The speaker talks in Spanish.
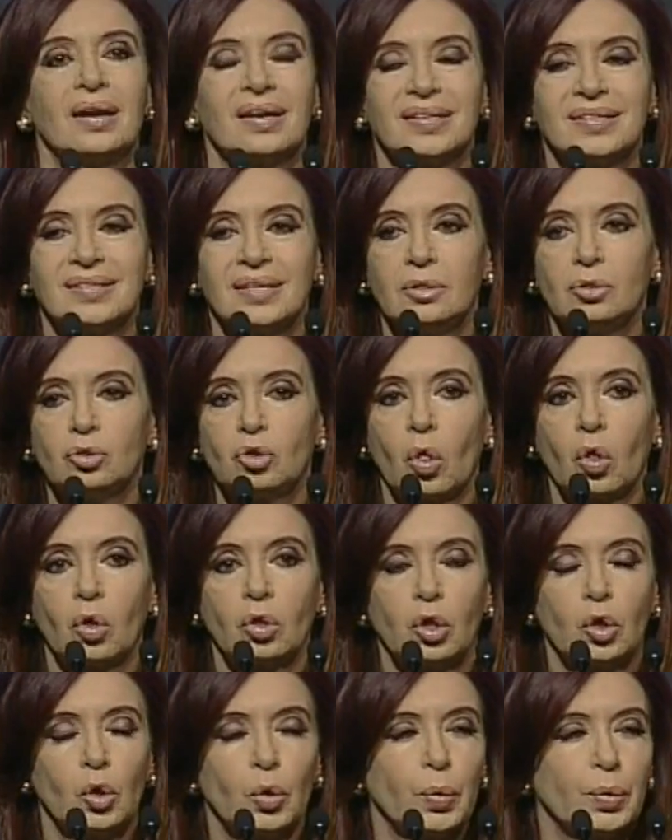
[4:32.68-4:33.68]
el recinto
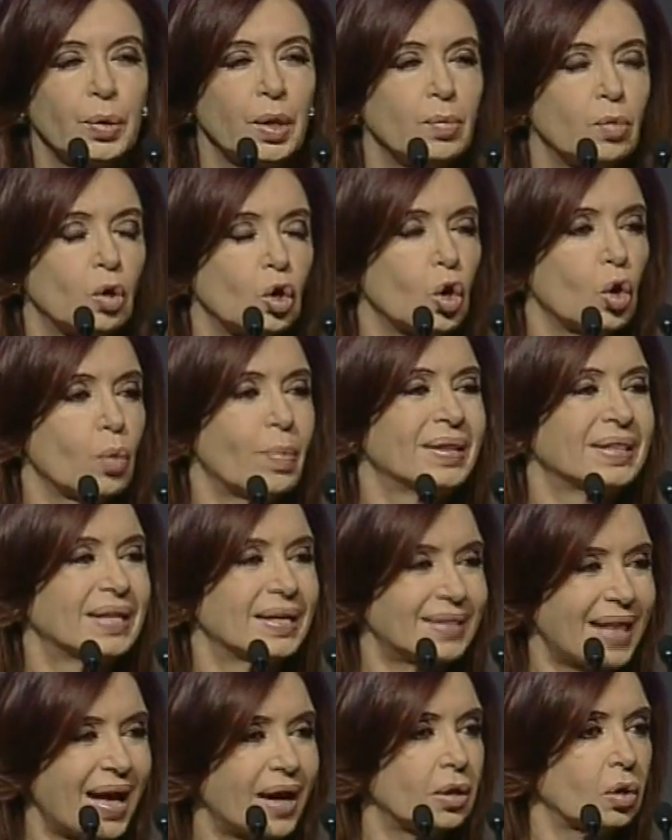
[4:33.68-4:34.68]
donde nos reunimos los
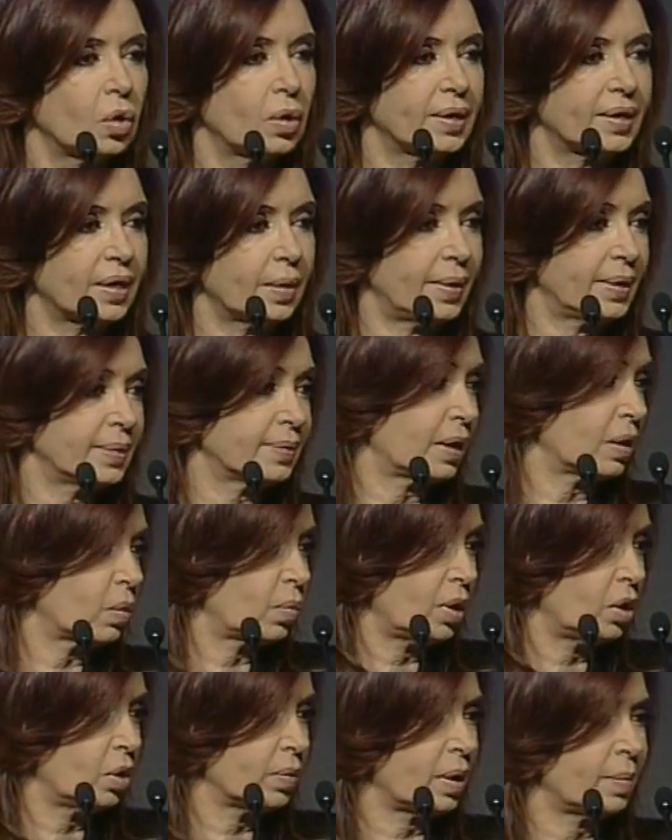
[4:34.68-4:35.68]
mandatarios del G20, al
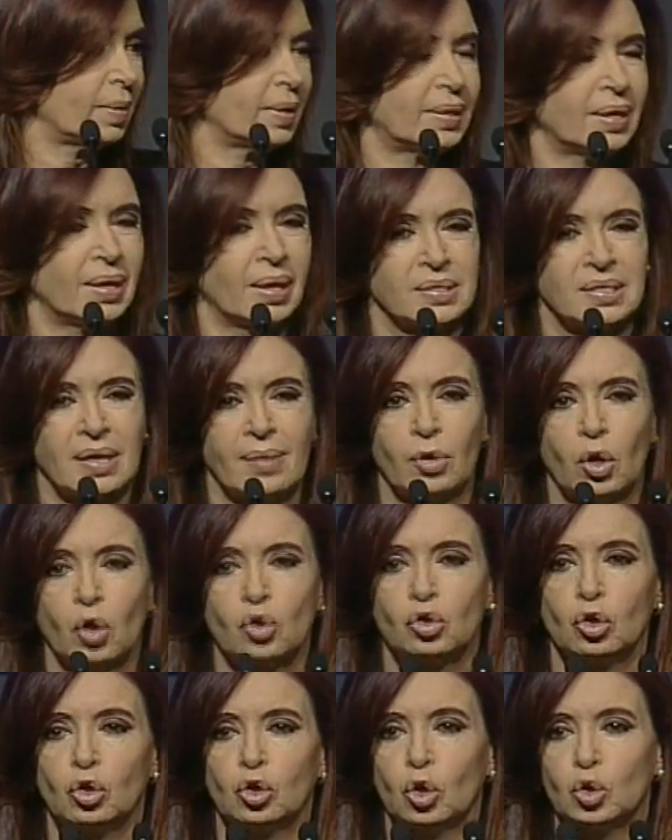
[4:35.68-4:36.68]
cual obviamente ingresamos
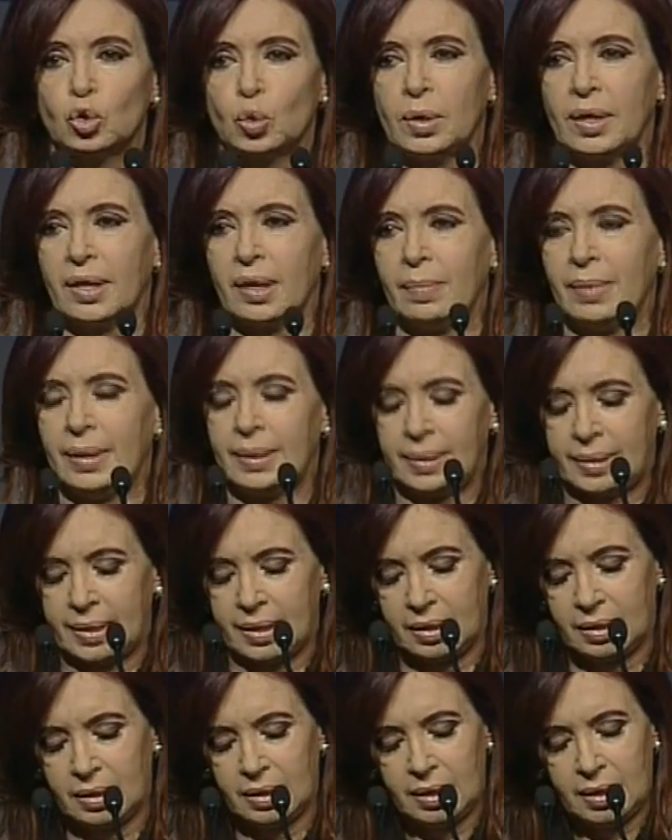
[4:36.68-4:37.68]
nosotros
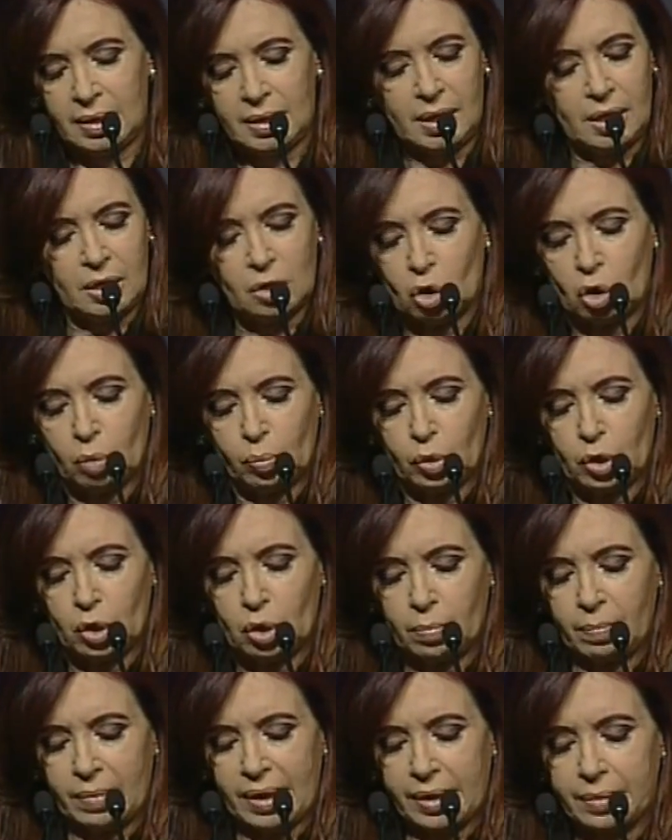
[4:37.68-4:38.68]
únicamente y no lo
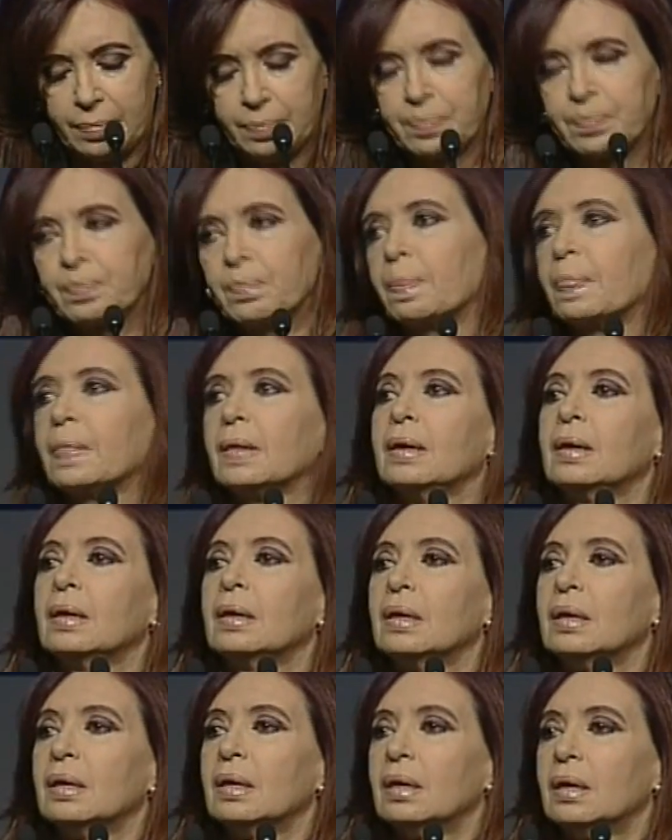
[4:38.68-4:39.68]
pudieron ver,
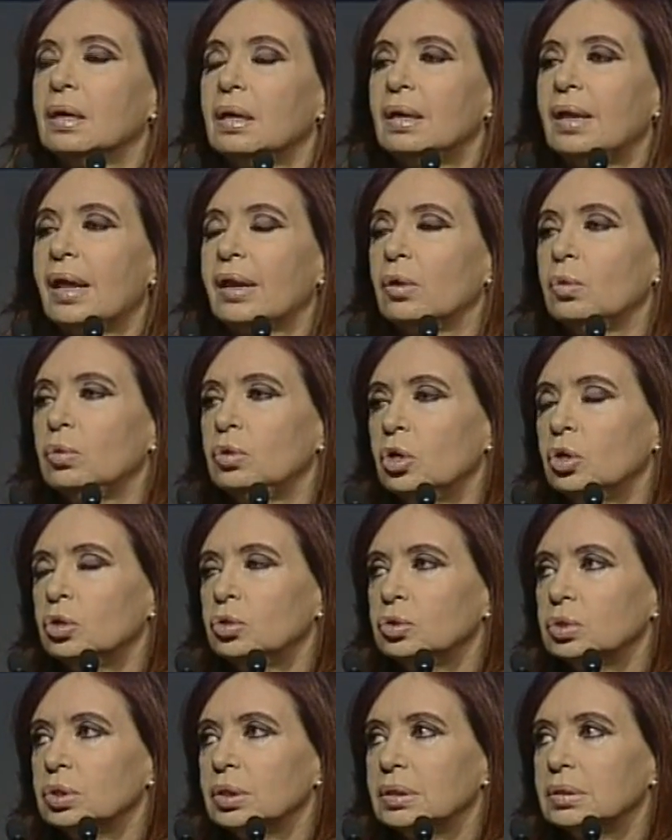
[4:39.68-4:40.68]
la
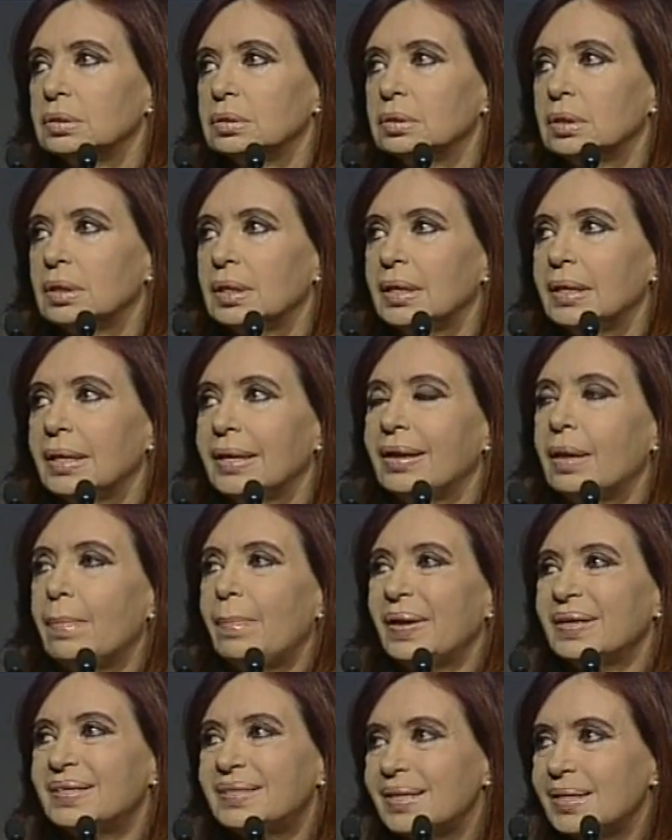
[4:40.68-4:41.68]
reunión era
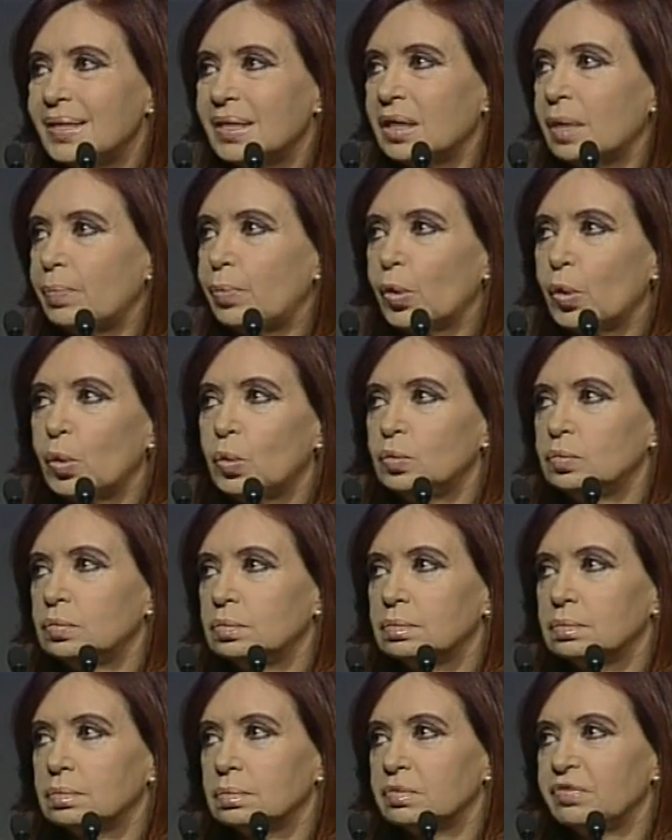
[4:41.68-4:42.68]
presidida por
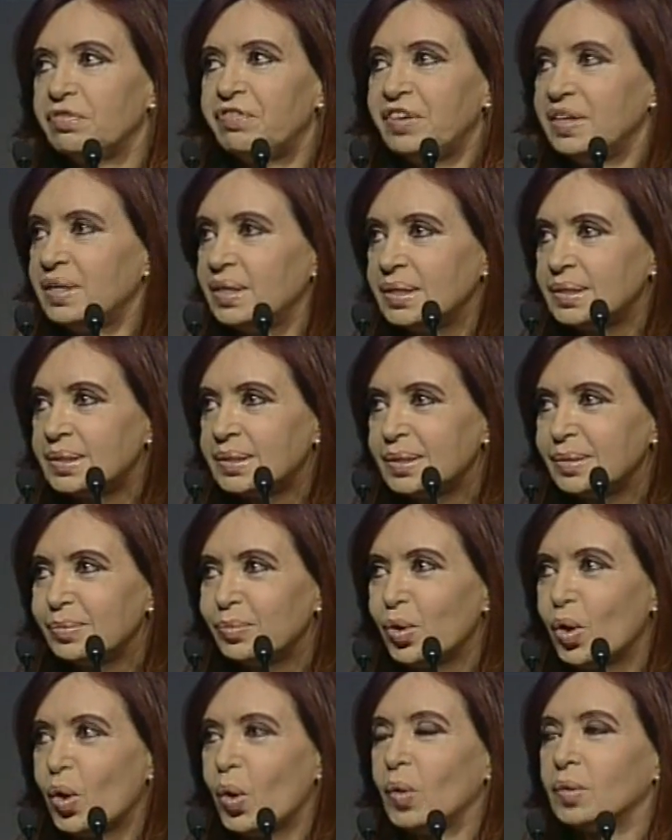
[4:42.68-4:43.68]
un
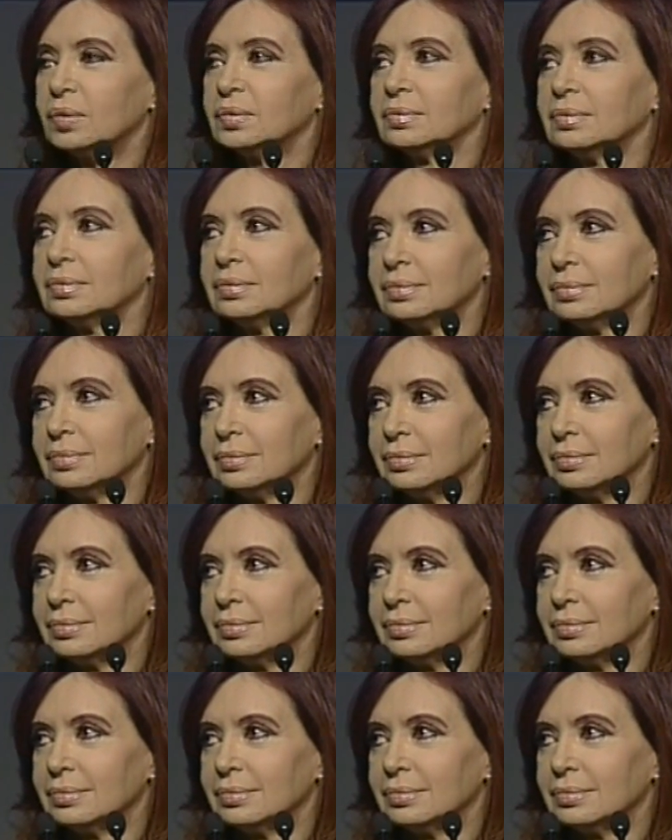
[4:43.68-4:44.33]
finísimo